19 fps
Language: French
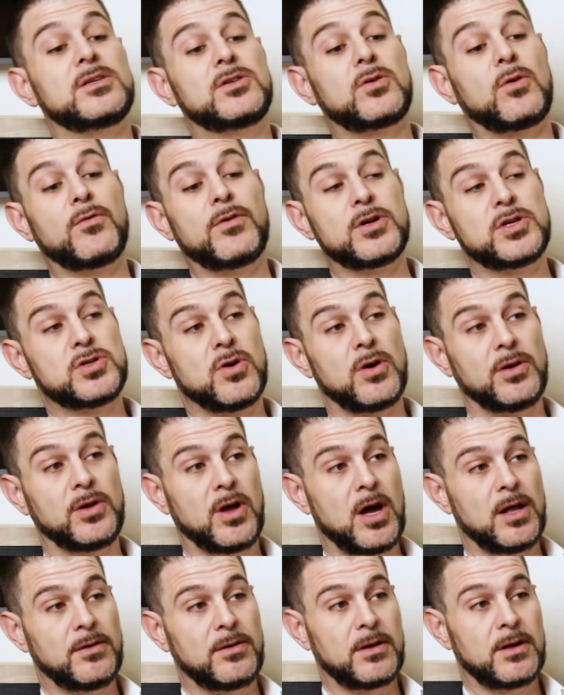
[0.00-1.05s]
trouver un shortcut.
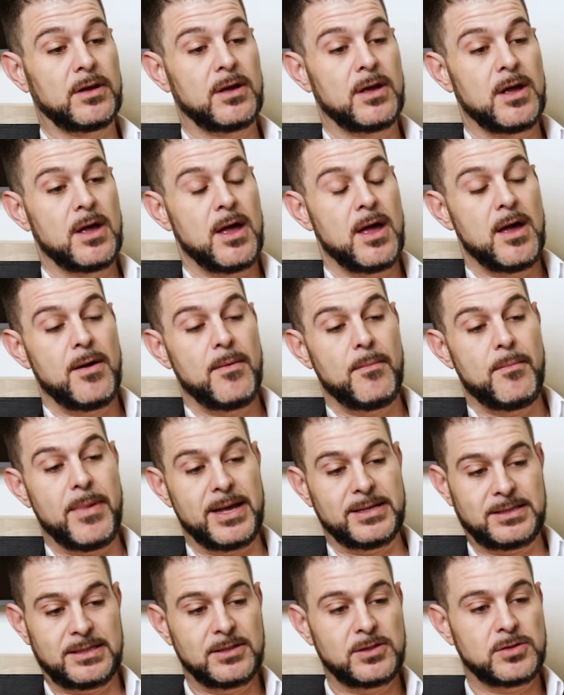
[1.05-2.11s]
Mais
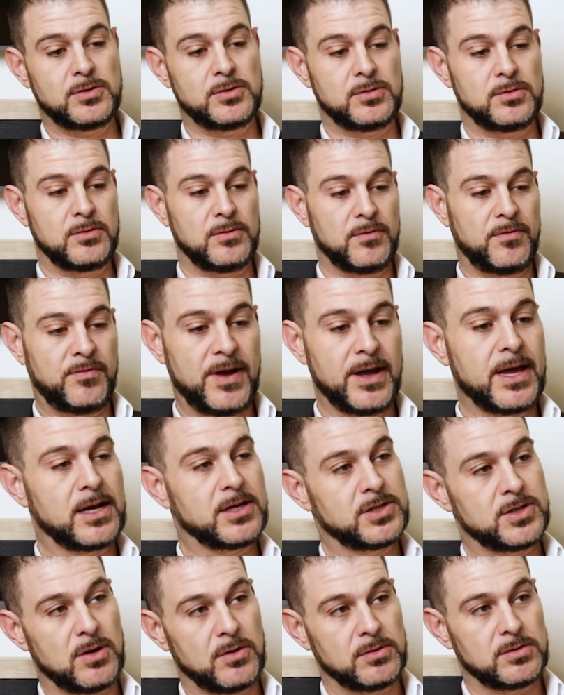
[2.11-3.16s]
si tu fais quelque
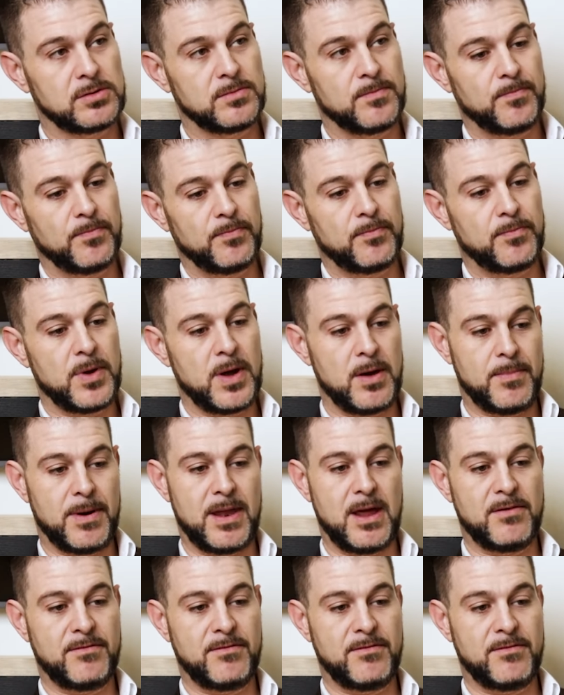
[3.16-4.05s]
chose euh, pendant